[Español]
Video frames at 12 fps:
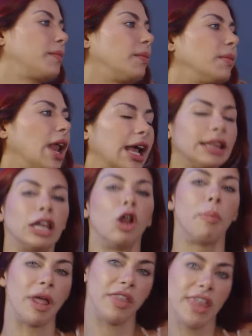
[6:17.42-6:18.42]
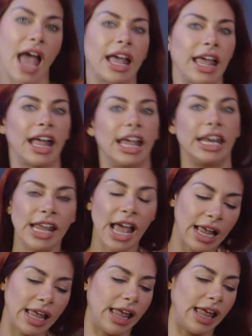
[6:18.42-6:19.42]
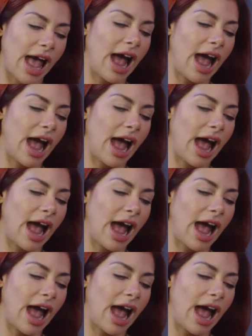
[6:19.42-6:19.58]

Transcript: La gente lo pedía que querían que